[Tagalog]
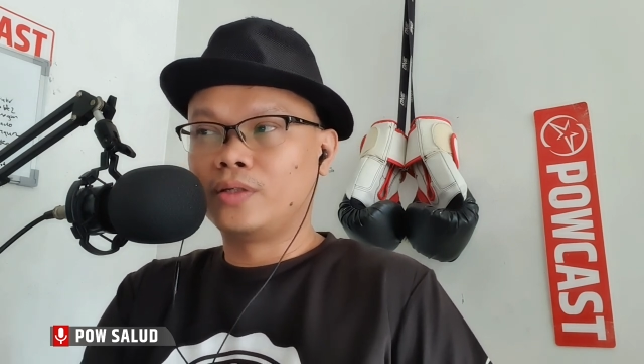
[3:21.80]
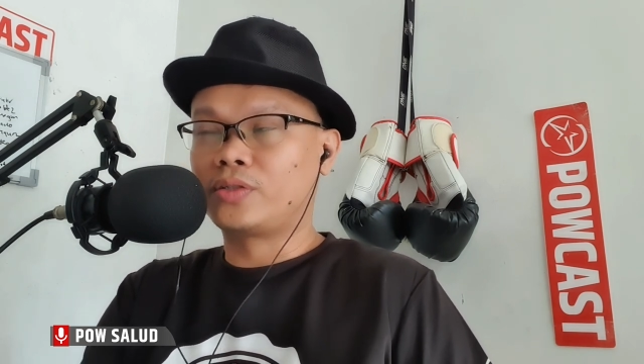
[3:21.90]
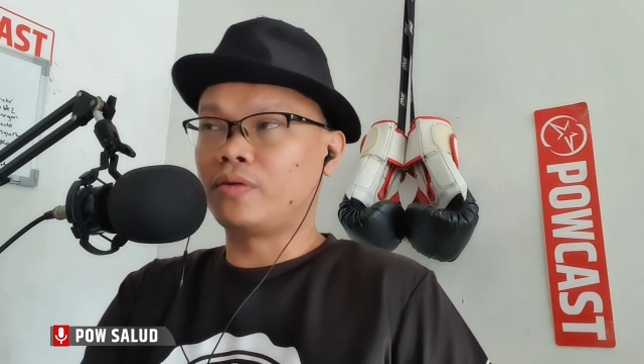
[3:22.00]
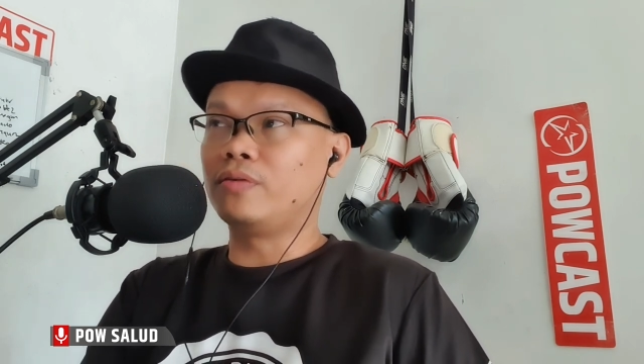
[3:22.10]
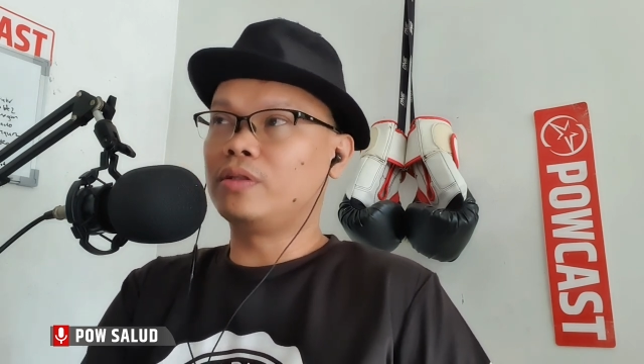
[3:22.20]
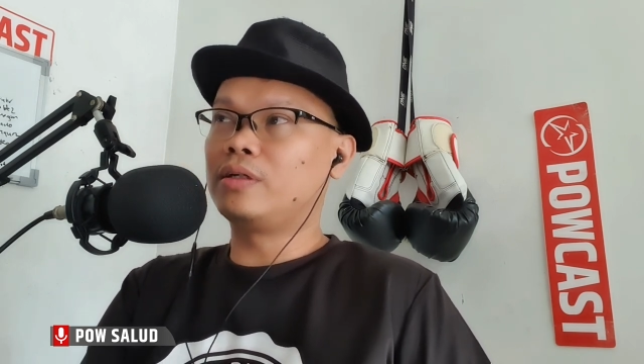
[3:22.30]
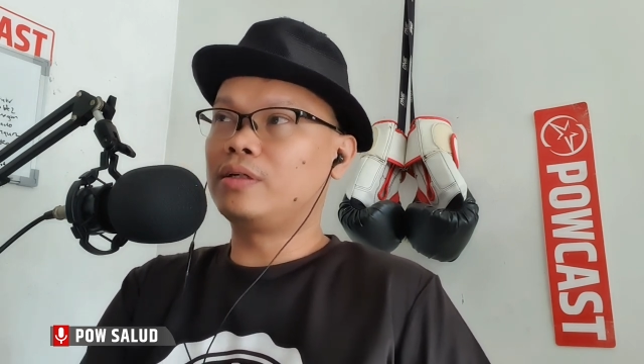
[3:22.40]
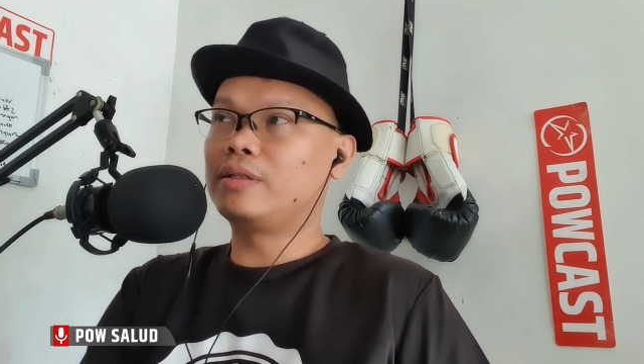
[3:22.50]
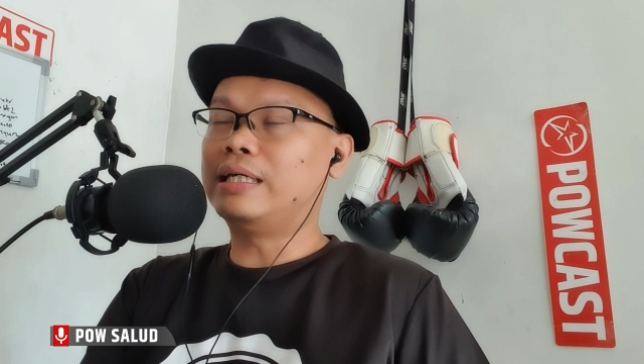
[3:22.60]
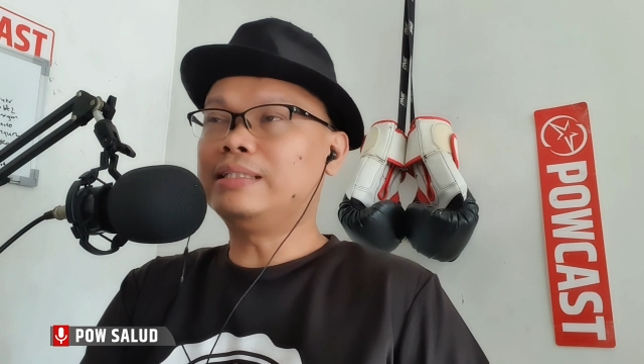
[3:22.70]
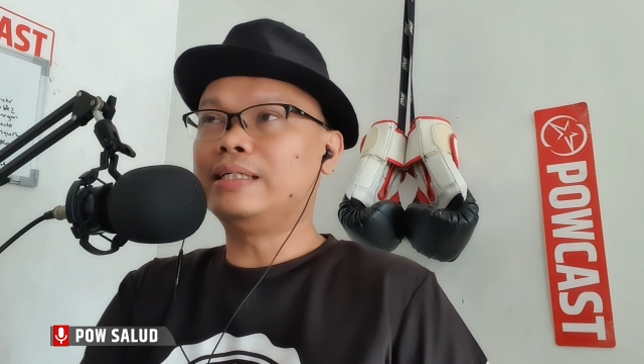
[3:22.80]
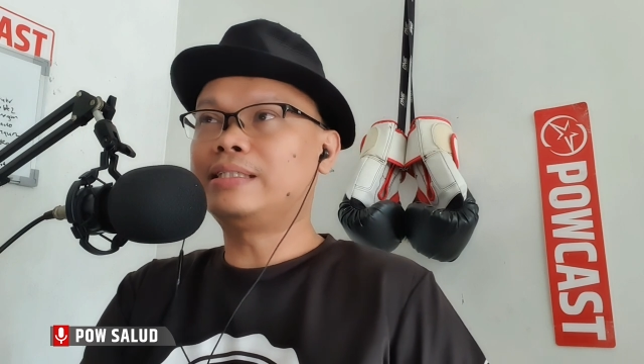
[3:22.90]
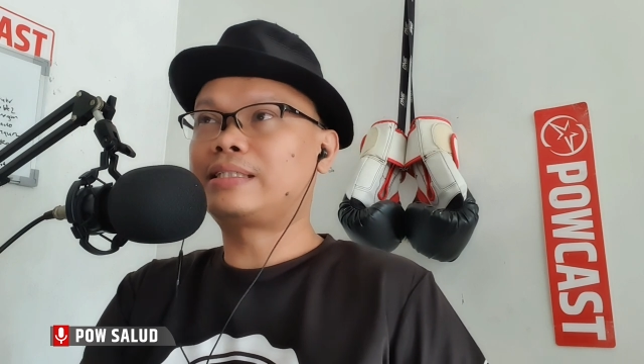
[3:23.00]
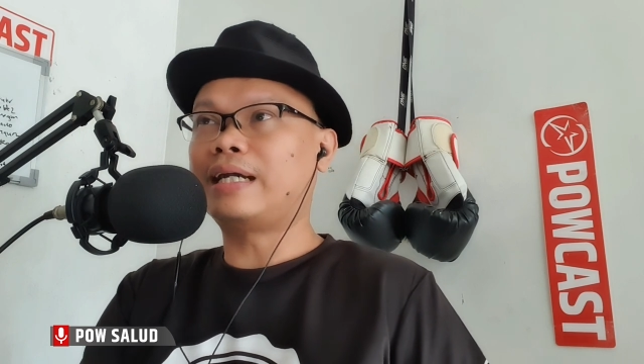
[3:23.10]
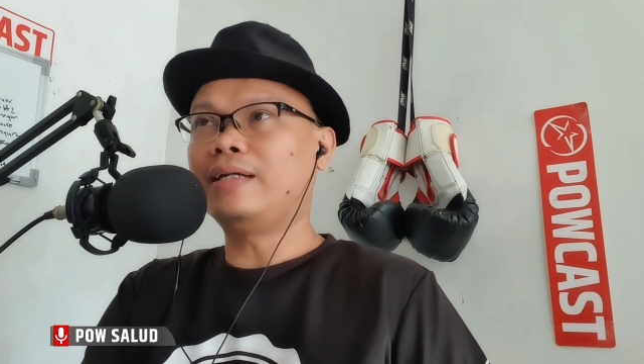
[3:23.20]
So, that
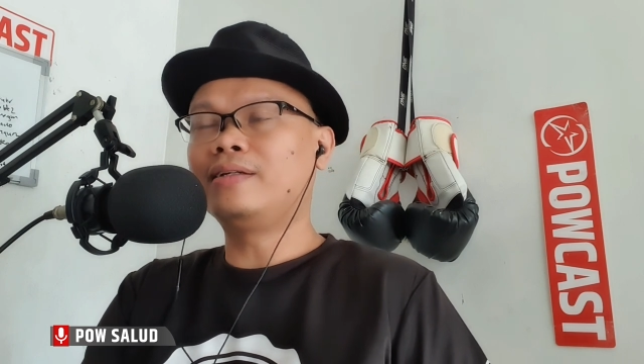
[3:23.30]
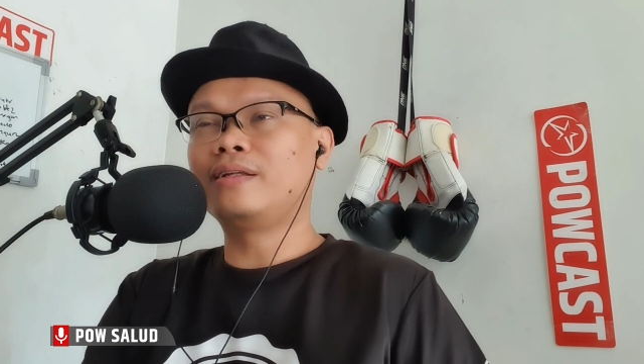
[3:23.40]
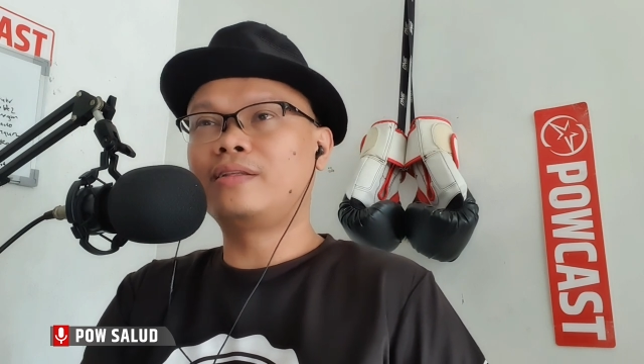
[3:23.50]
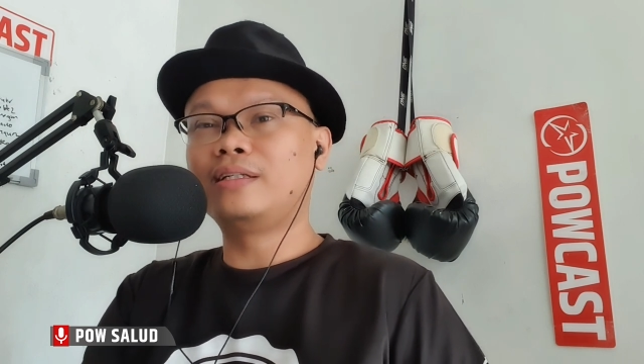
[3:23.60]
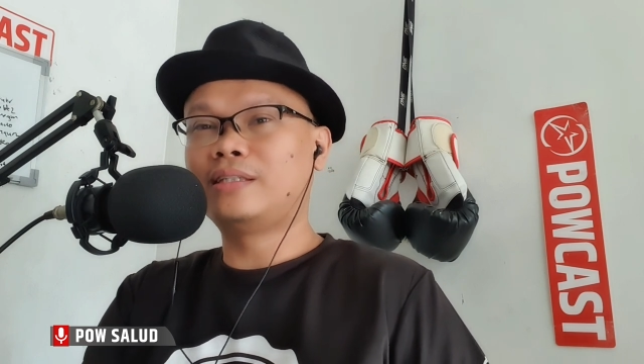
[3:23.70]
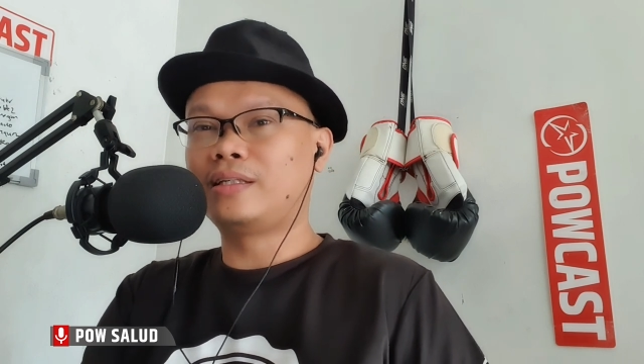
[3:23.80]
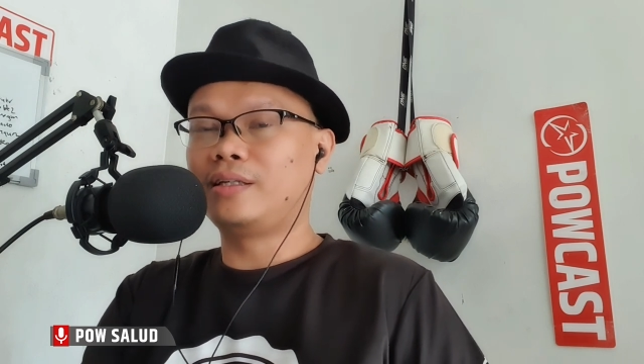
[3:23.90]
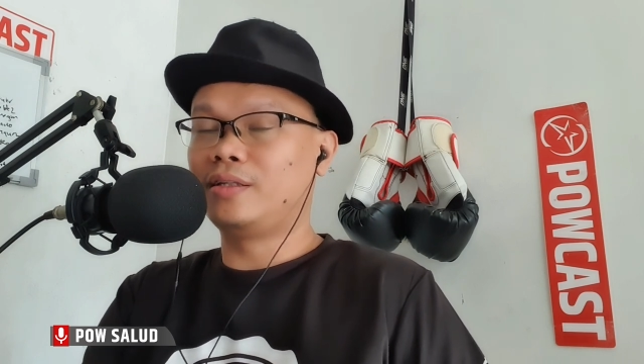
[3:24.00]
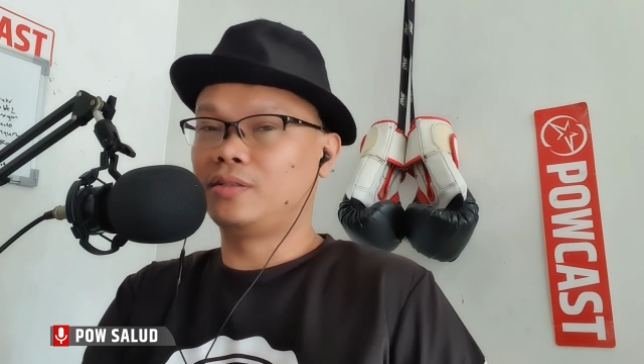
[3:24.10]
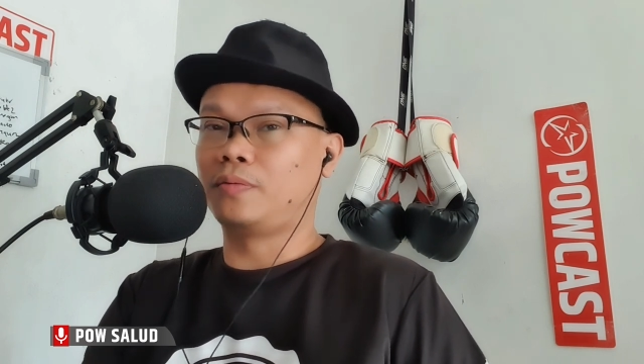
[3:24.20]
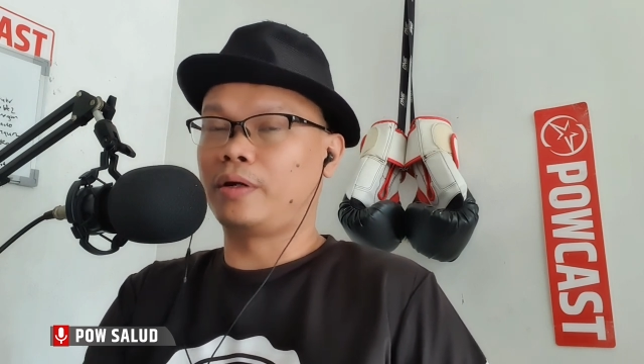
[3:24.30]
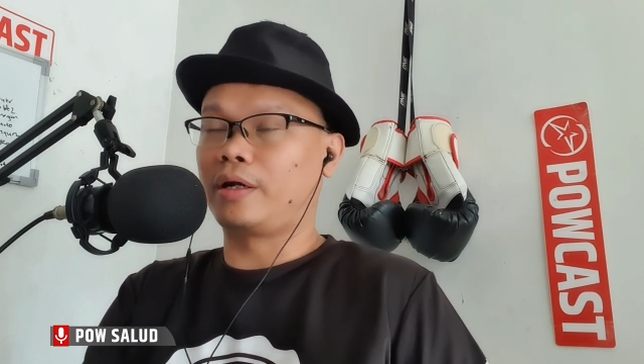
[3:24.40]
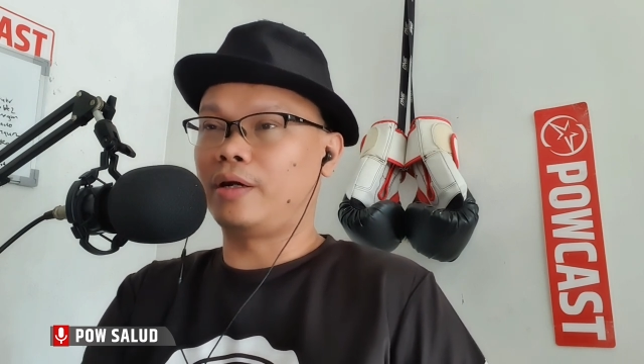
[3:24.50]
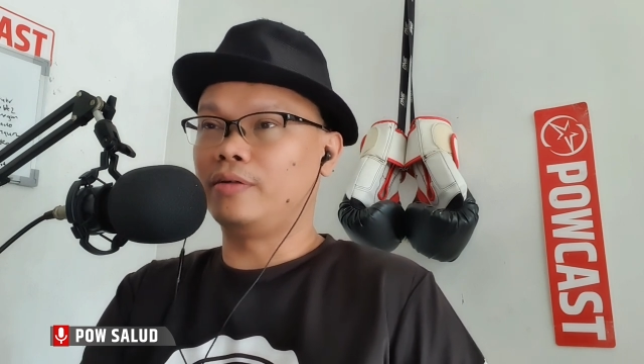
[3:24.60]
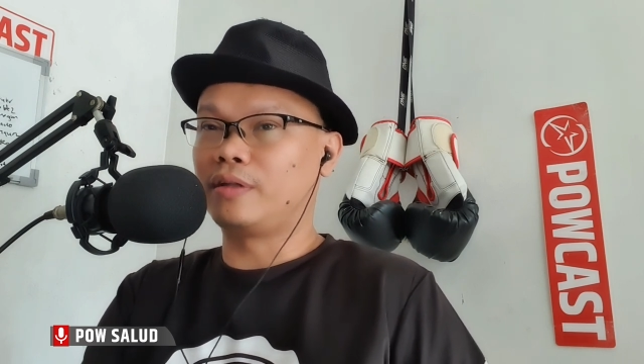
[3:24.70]
is kind of the things that he need to work out